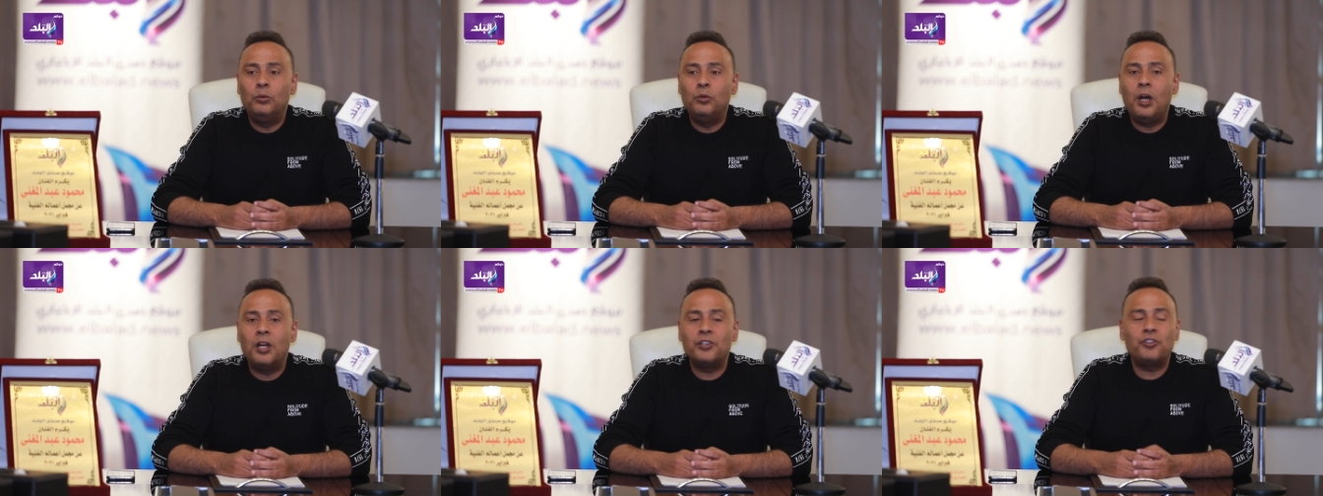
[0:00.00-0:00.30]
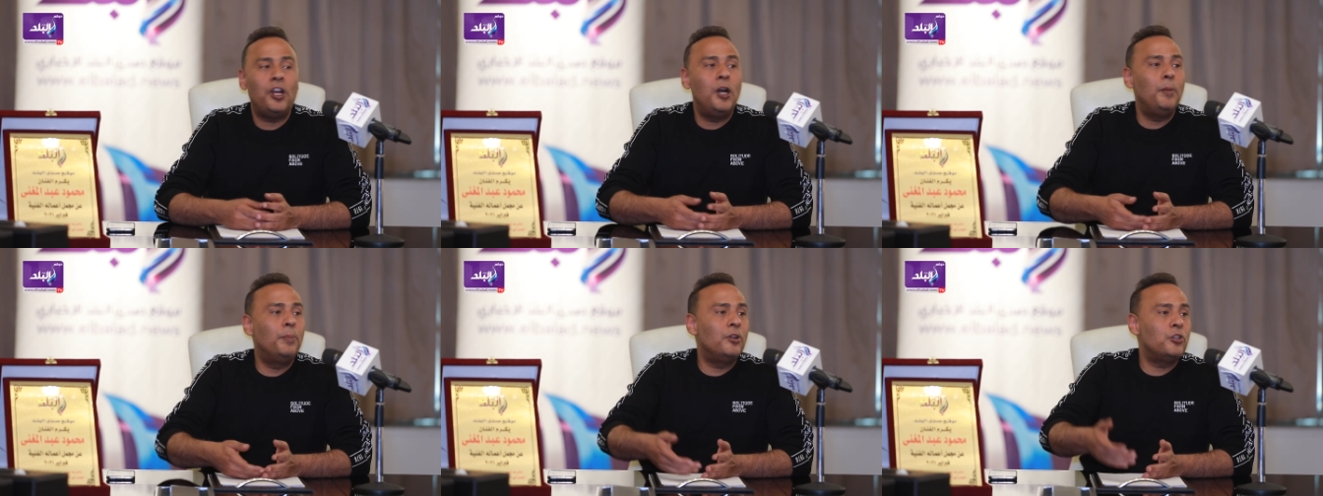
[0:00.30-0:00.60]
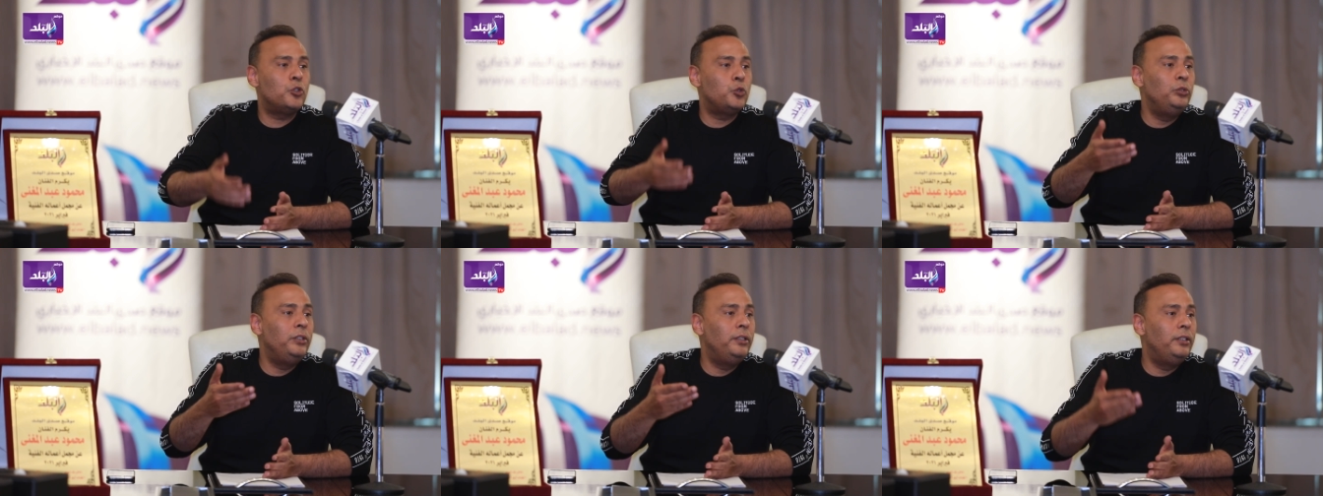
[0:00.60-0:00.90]
واصحاب
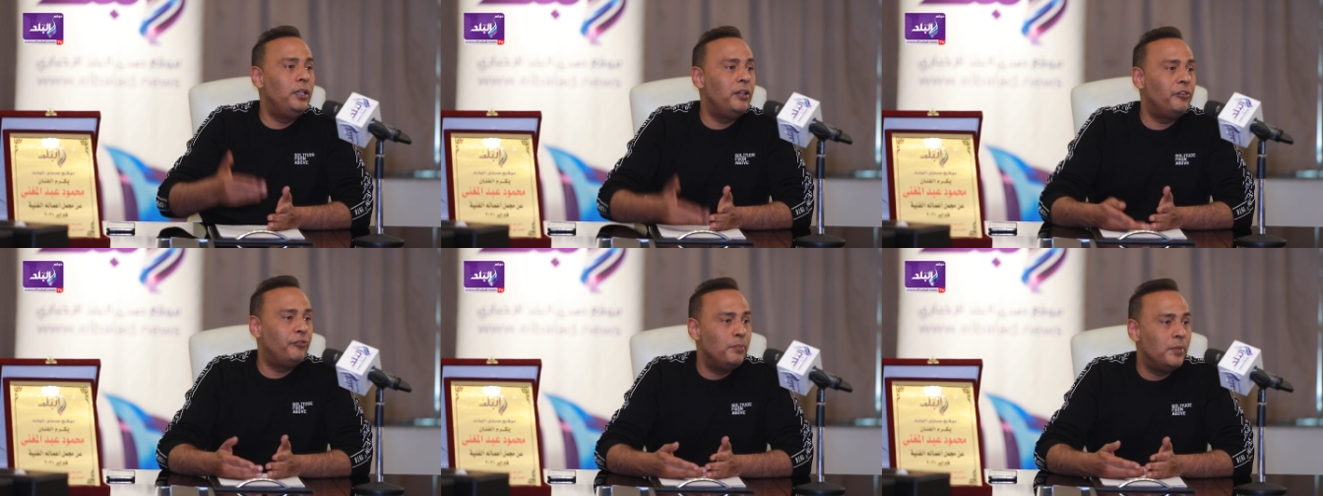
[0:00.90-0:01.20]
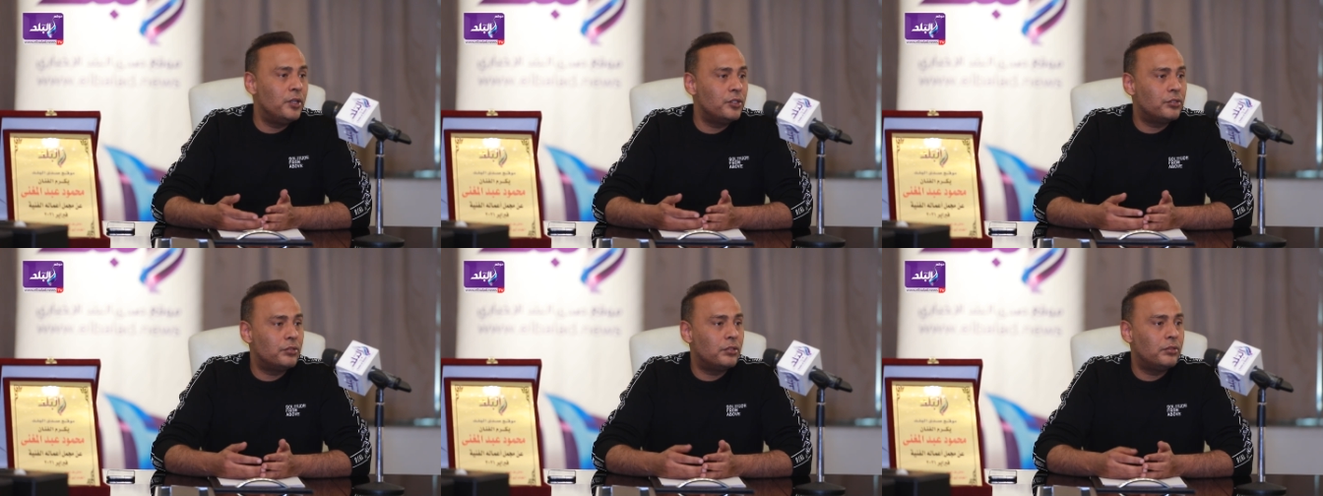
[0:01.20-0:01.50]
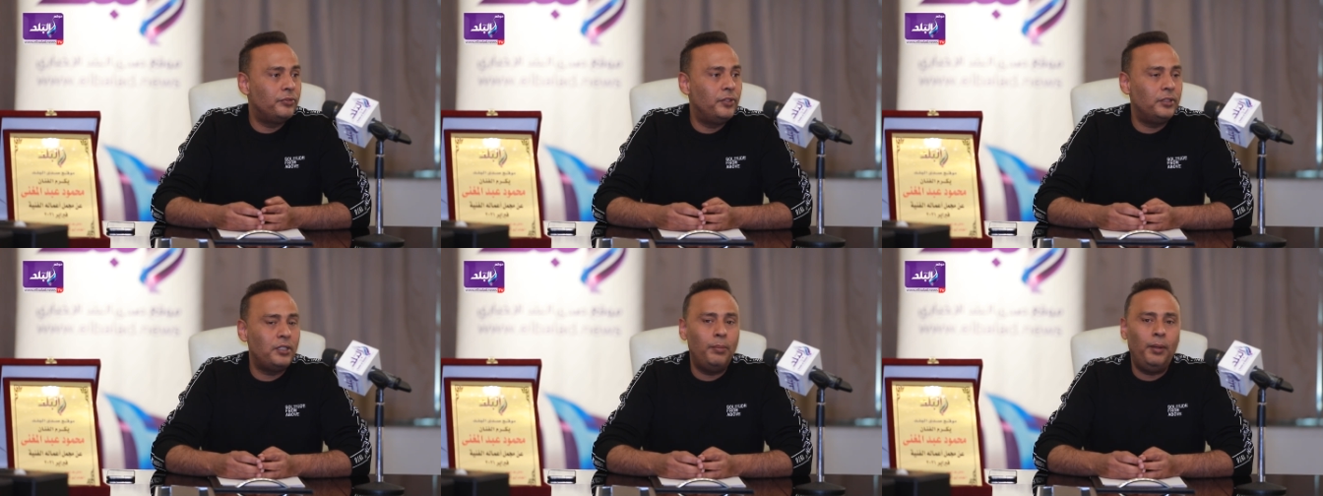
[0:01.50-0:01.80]
رسول الله في مصر
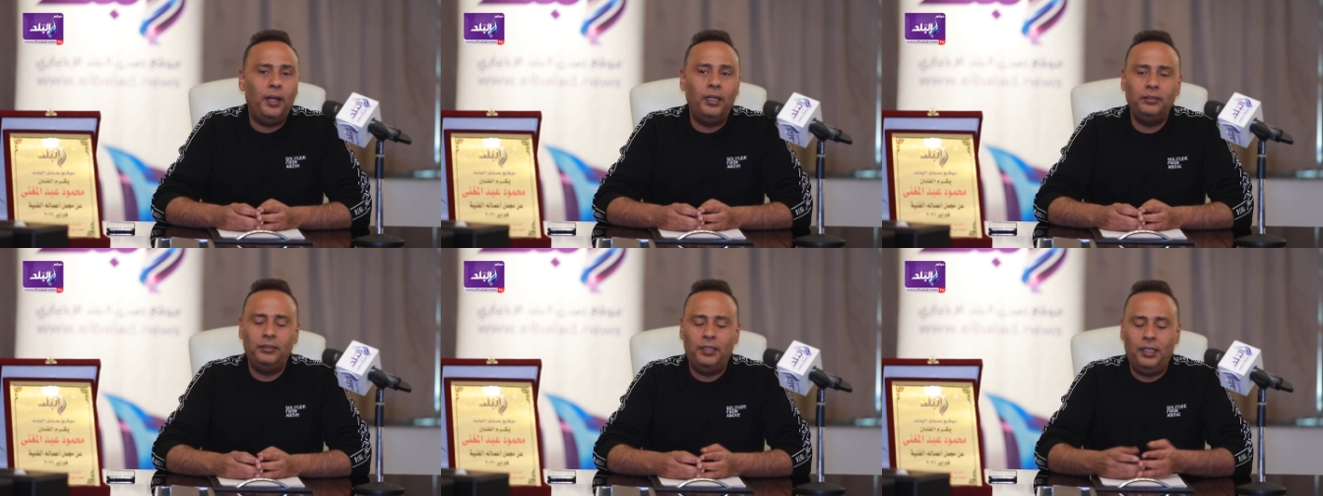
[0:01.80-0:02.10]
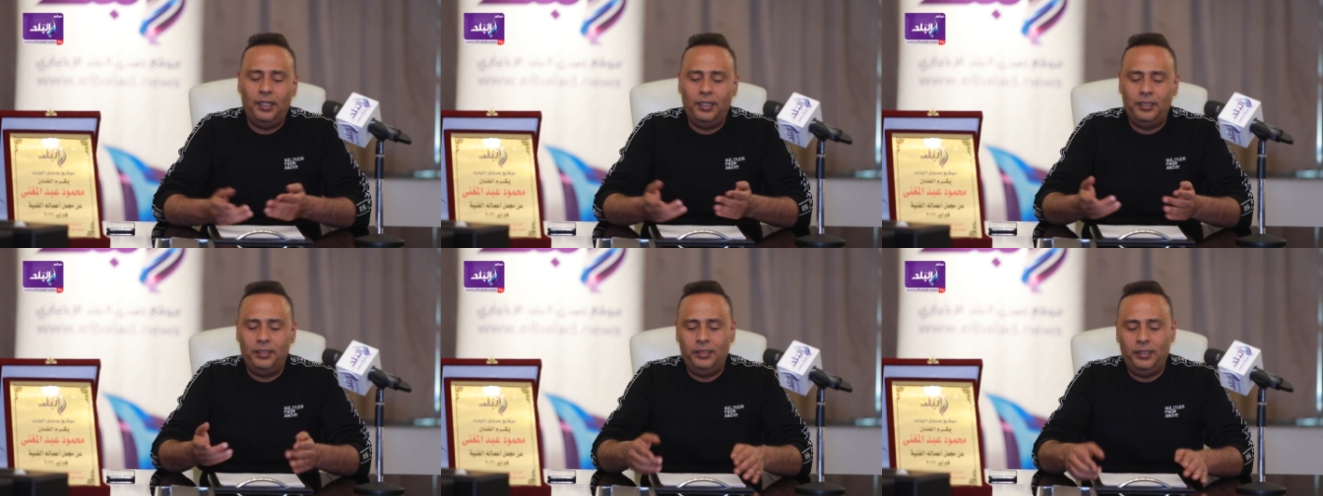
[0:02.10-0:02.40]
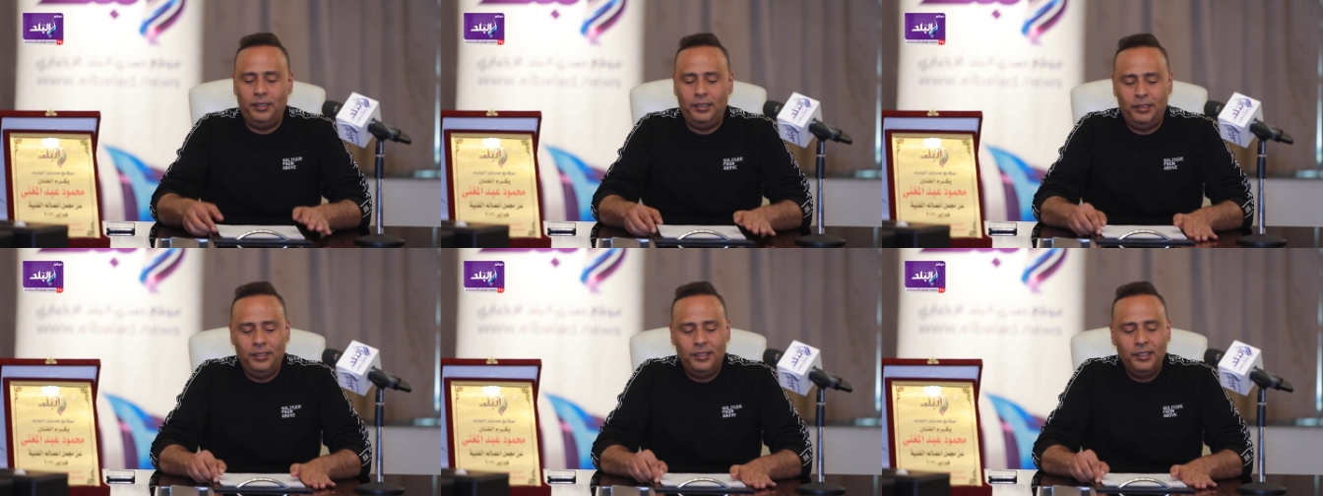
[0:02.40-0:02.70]
فطبعا ده
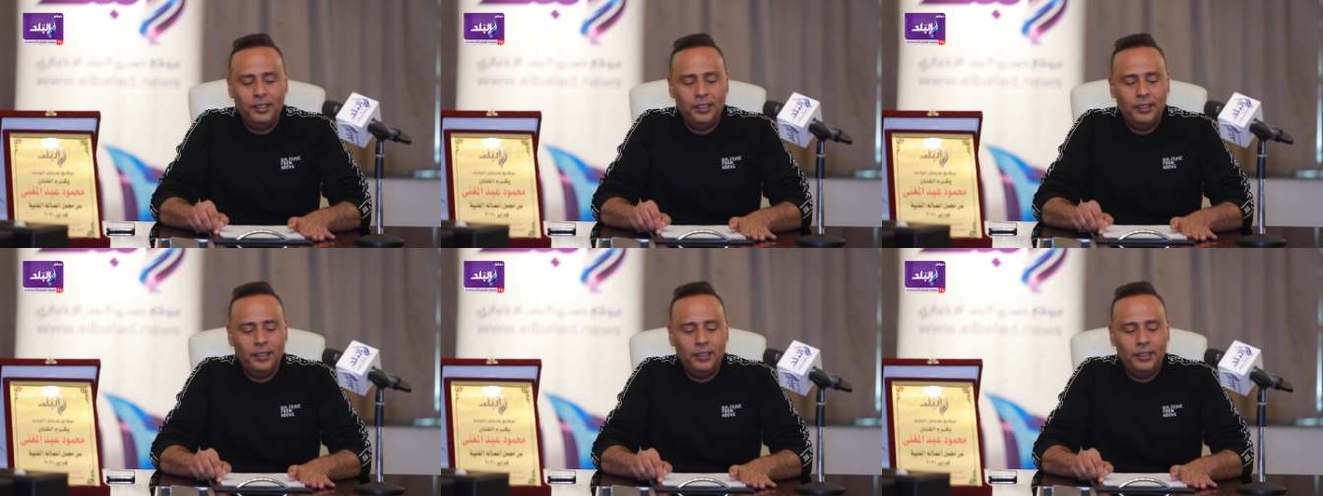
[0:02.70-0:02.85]
يعني